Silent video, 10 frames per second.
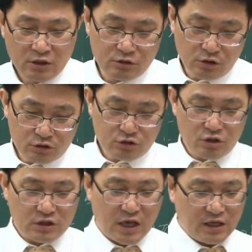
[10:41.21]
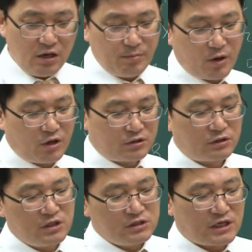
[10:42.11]
어, 여기 써 있네.
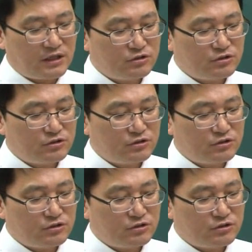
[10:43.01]
1번. 자,